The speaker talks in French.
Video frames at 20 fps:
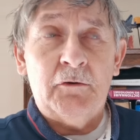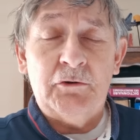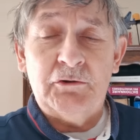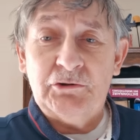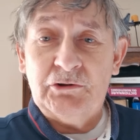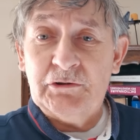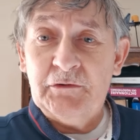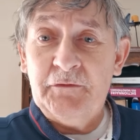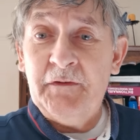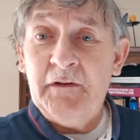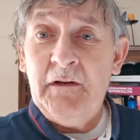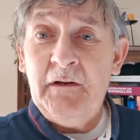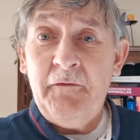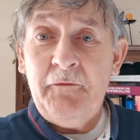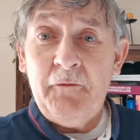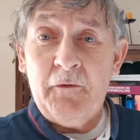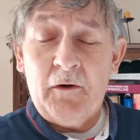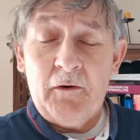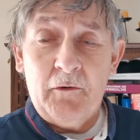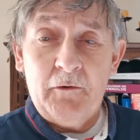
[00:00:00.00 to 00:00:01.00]
euh, je vais
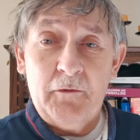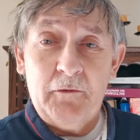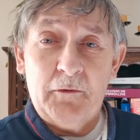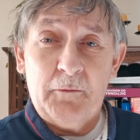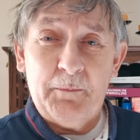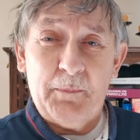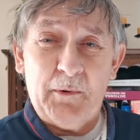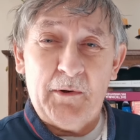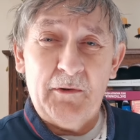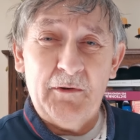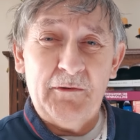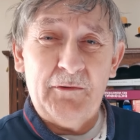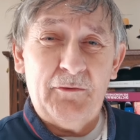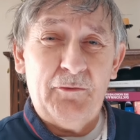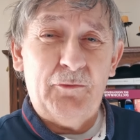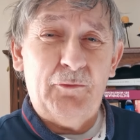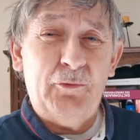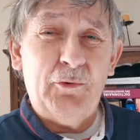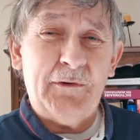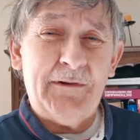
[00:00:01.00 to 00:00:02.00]
prendre
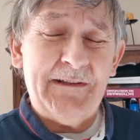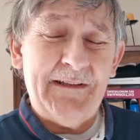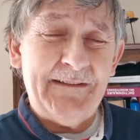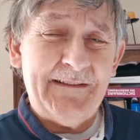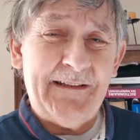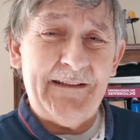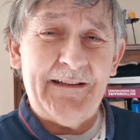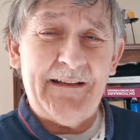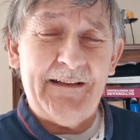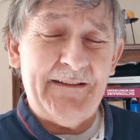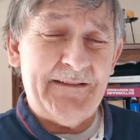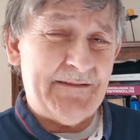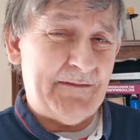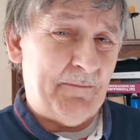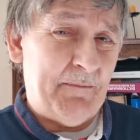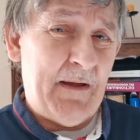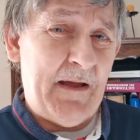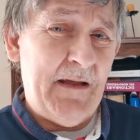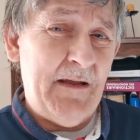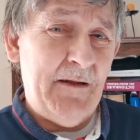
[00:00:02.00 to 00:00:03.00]
toutes les adresses
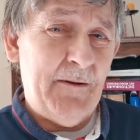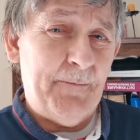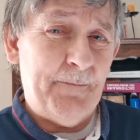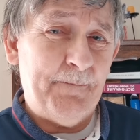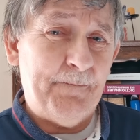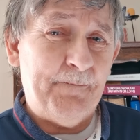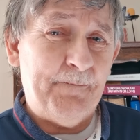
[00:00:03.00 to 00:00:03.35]
mail